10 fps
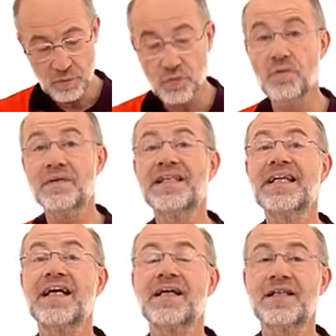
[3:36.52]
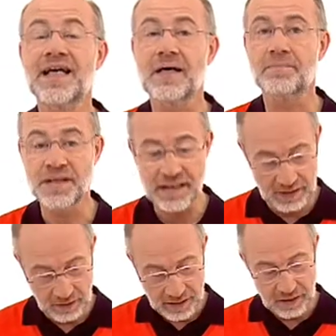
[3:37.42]
Und über Ther
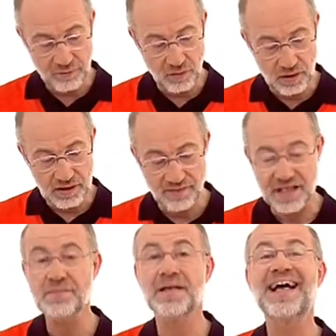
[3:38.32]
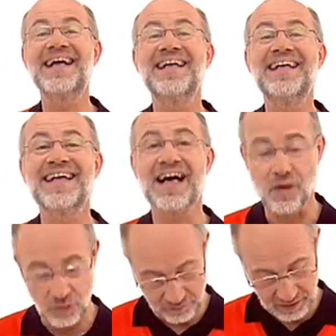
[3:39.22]
Therapieerfolge weiß man eigentlich
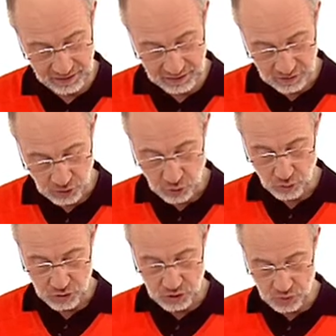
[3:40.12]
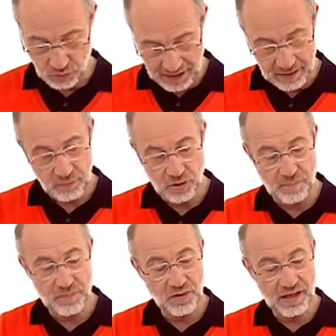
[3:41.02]
auch wenig. Und zu allem
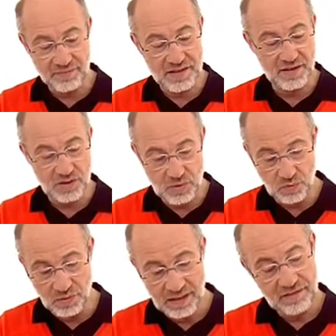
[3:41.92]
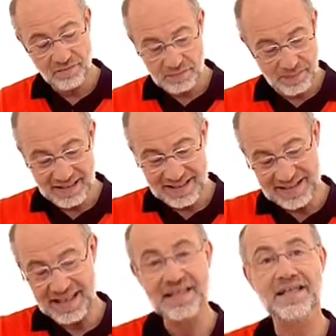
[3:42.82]
kommt noch etwas dazu, was bei
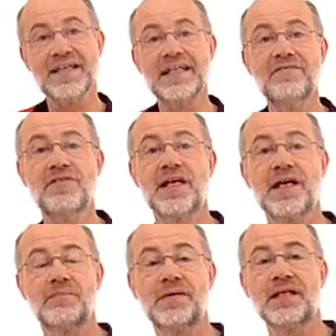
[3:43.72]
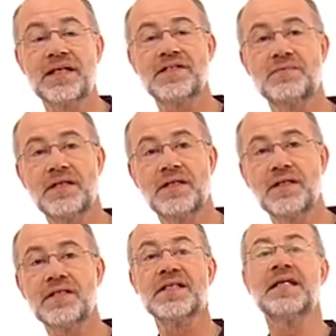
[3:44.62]
diesen alternativen Therapien ganz wichtig
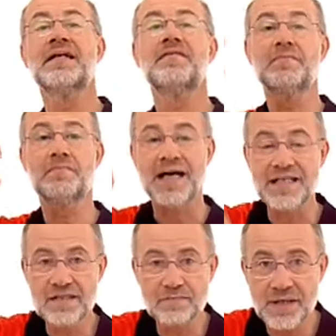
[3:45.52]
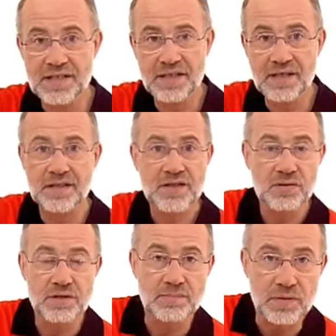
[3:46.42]
ist. Die meisten Patienten, die
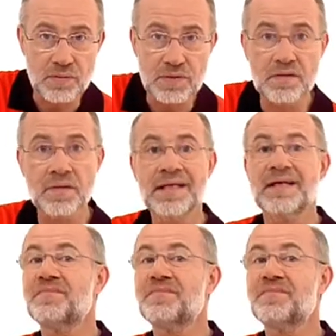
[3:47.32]
sowas benutzen,